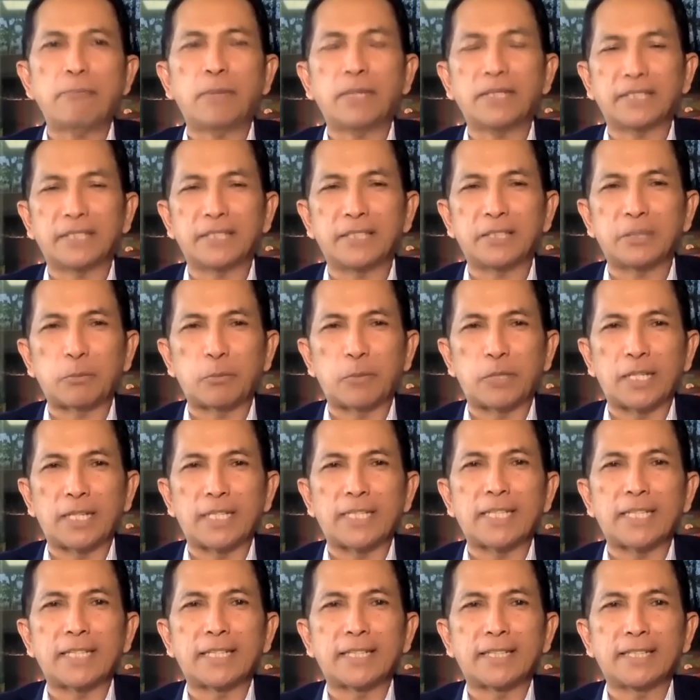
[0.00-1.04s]
apa sih
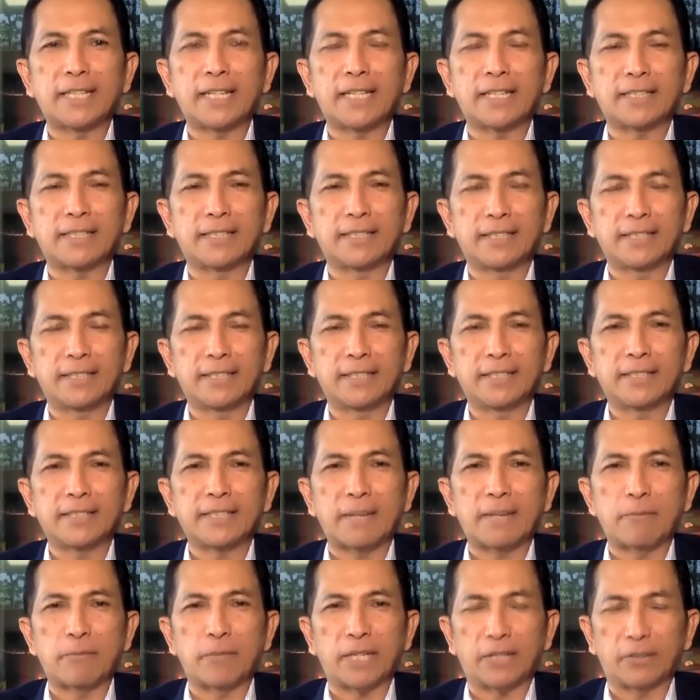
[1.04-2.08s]
sebenarnya yang
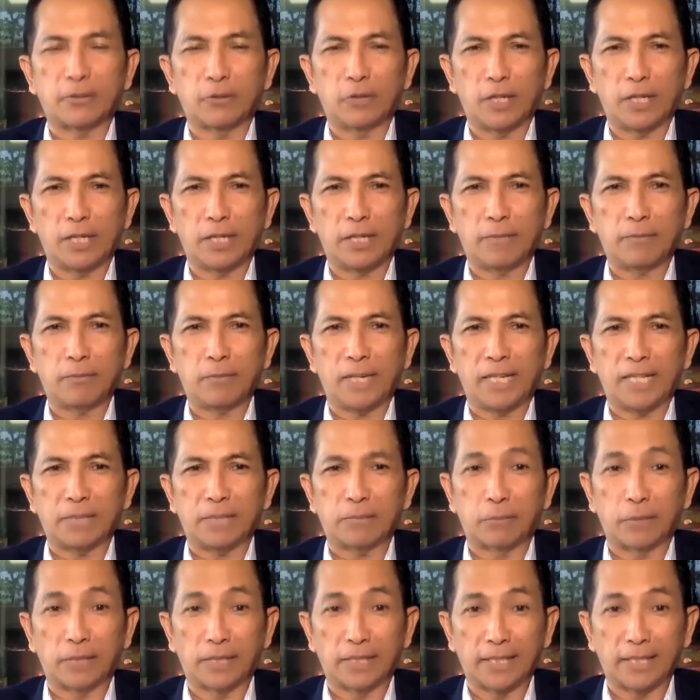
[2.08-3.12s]
disampaikan oleh
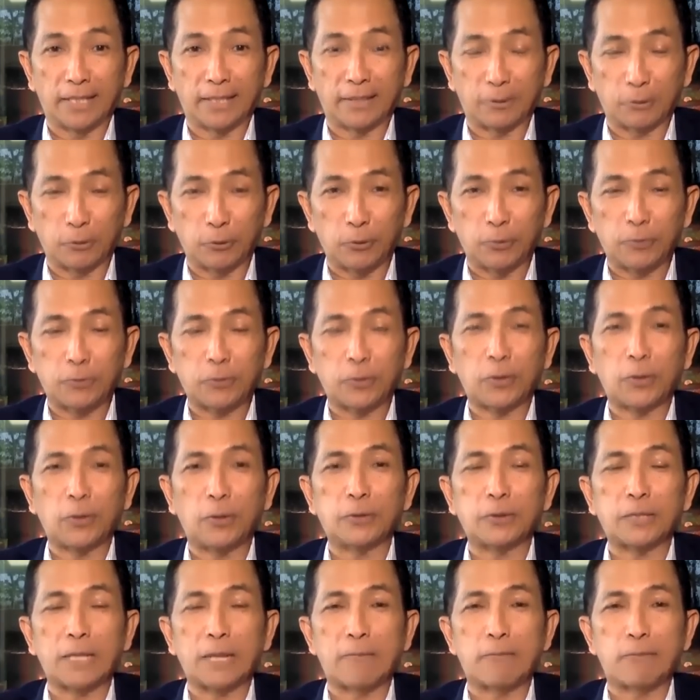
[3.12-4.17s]
Pak SBY itu
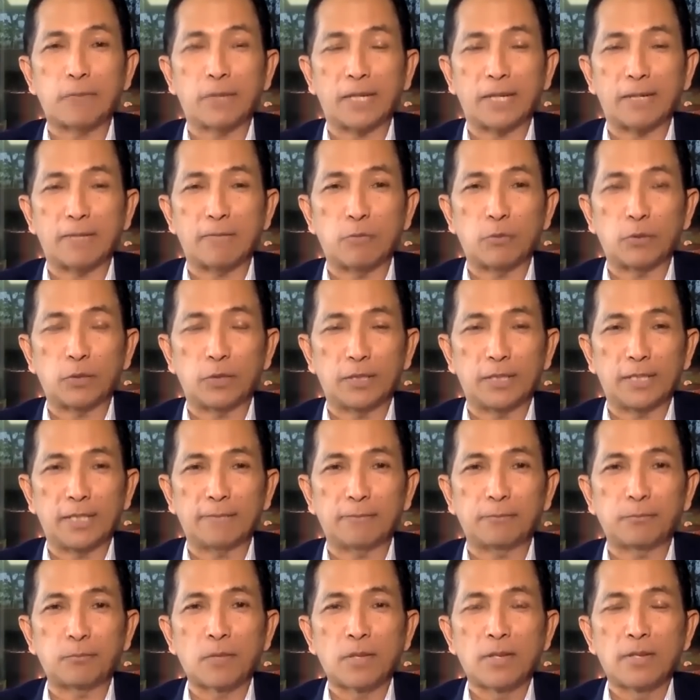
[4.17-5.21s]
kok sampai
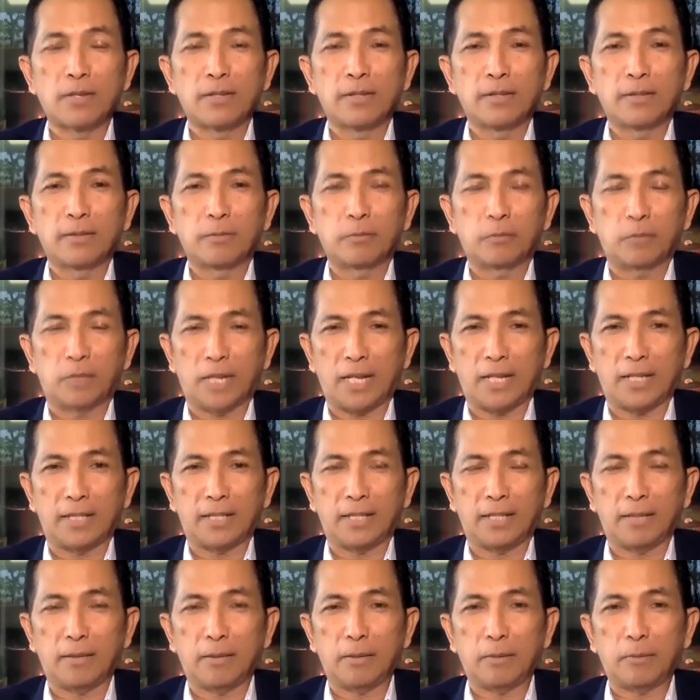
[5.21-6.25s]
kemudian
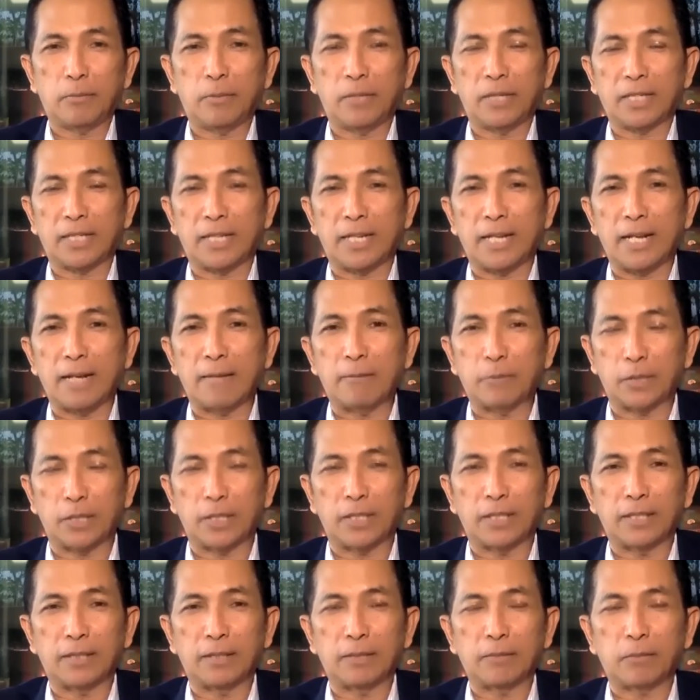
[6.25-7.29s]
eh, para
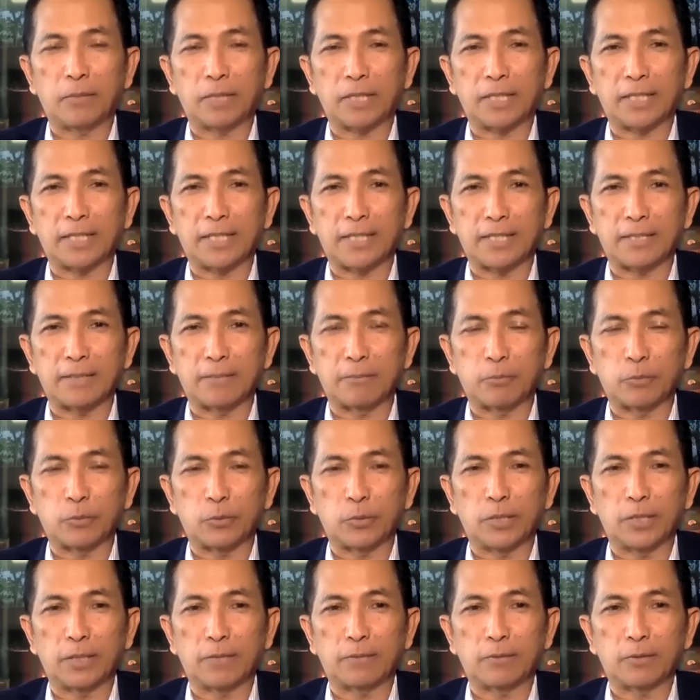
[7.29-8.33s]
petinggi Partai Nasdem
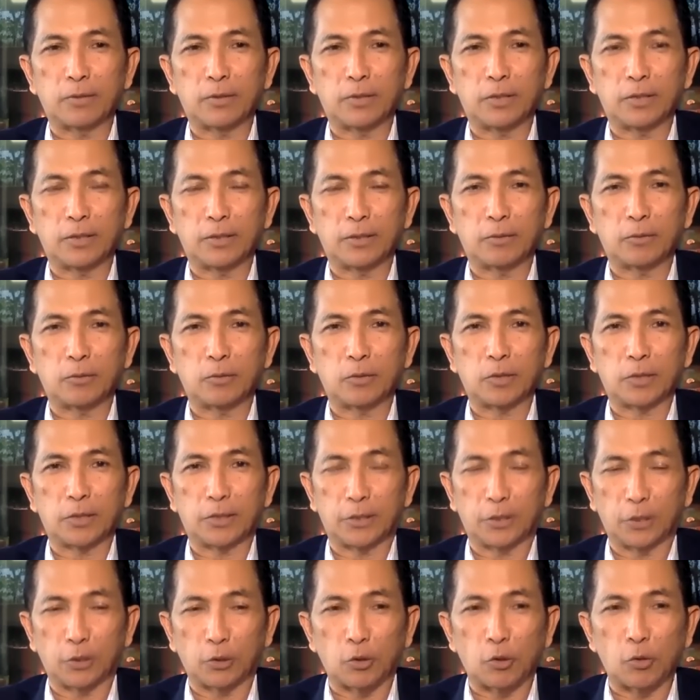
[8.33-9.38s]
kemudian eh,
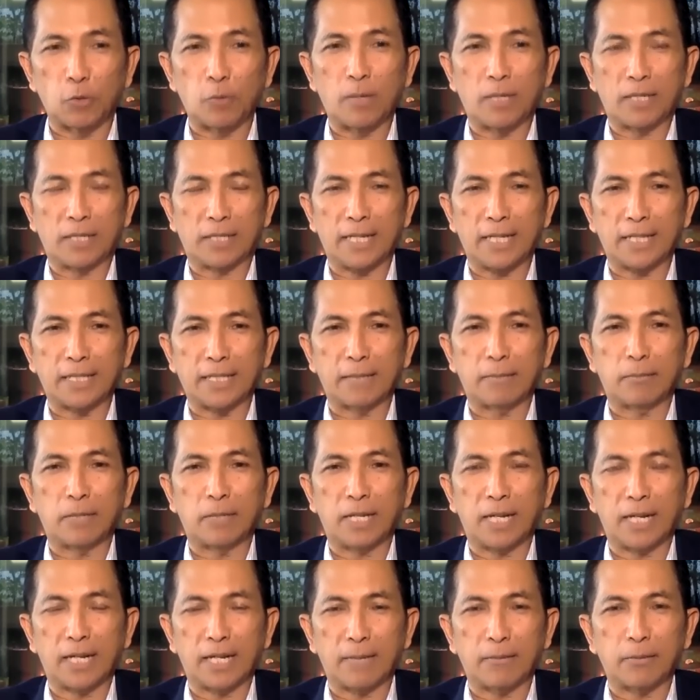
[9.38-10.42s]
tersinggung marah dan
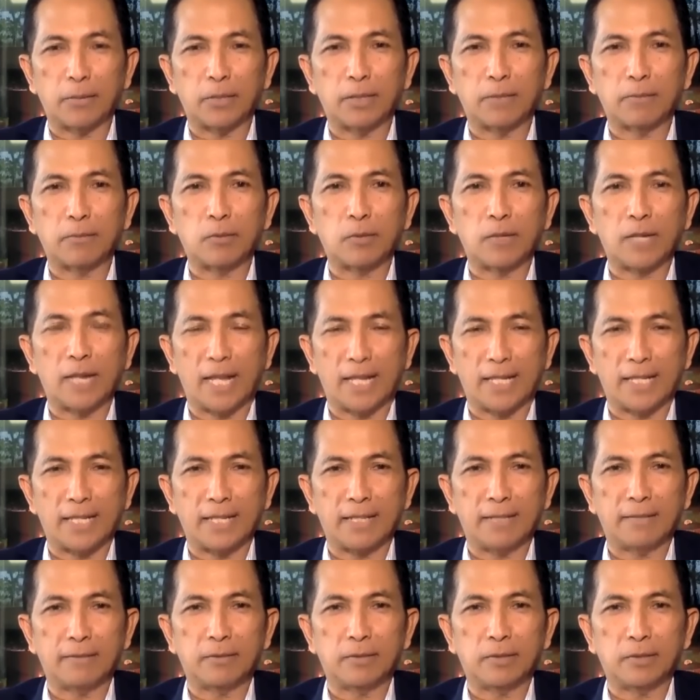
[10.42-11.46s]
menganggap ini
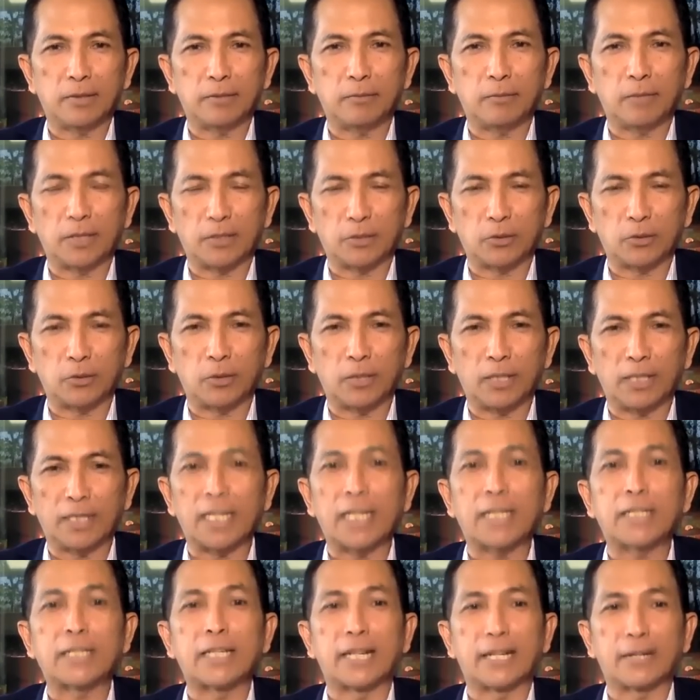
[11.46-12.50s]
layak eh, masuk
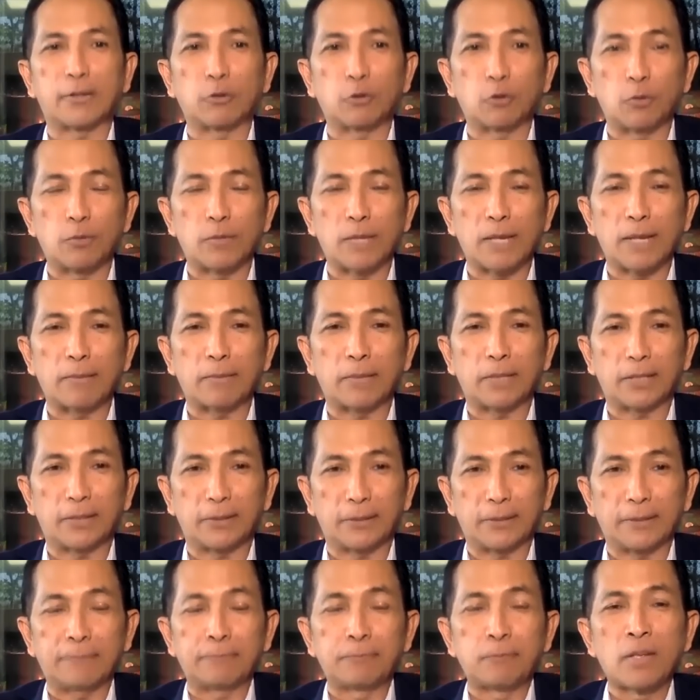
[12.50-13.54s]
ada delik hukumnya
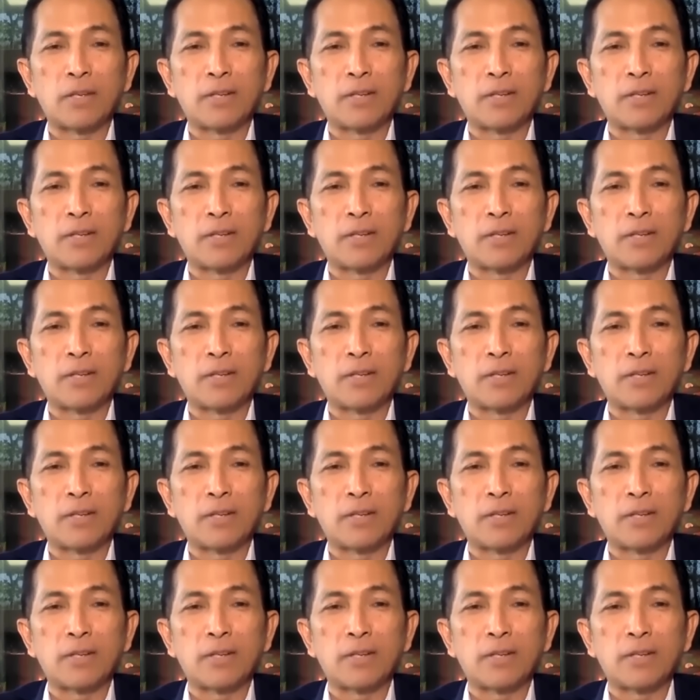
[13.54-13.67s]
begitu ya.